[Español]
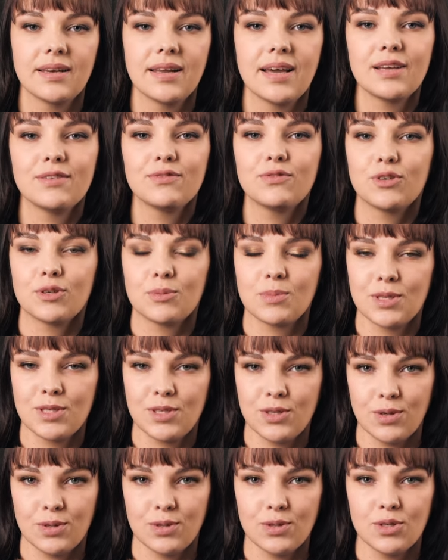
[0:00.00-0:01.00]
la
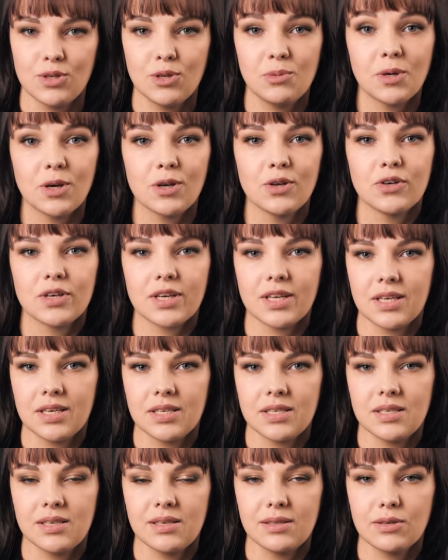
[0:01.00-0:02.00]
información sobre los
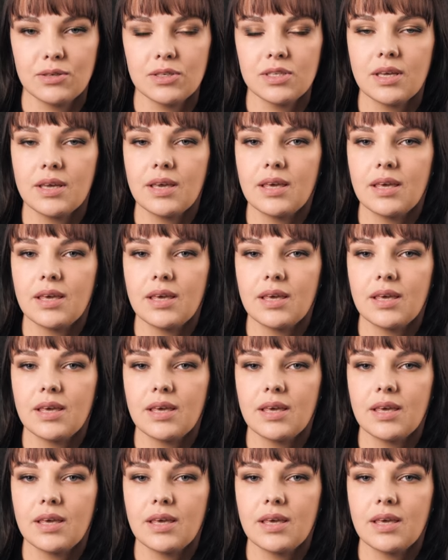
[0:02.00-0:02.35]
requisitos,